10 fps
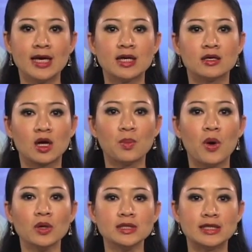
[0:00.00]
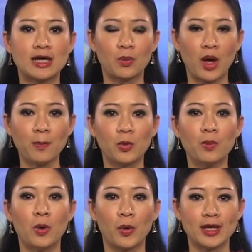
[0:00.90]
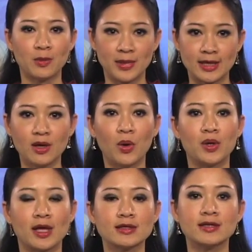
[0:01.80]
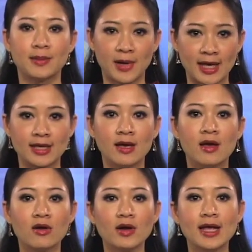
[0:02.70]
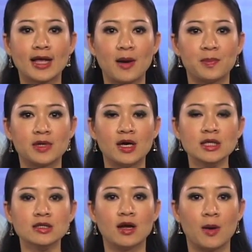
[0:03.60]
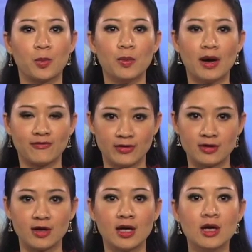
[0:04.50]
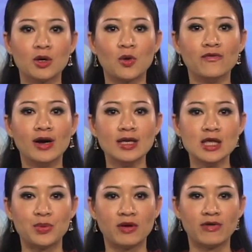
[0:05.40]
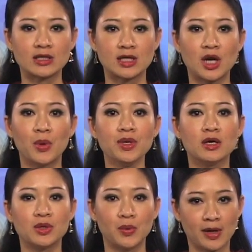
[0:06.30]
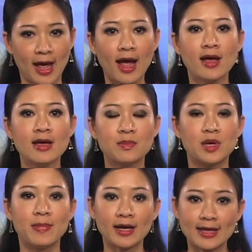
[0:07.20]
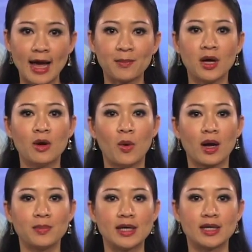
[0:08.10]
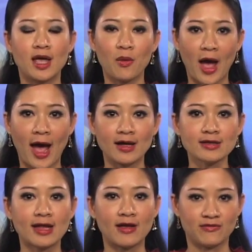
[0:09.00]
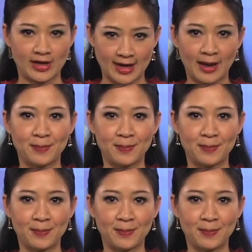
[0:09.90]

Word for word: được công bố trên trang web của Bộ Ngoại giao Mỹ hồi tháng 4 năm nay, có đề cập tới trường hợp của bà Phượng cùng với nhiều nhân vật tranh đấu dân chủ khác bị bắt giam hoặc bị kêu án tại Việt Nam.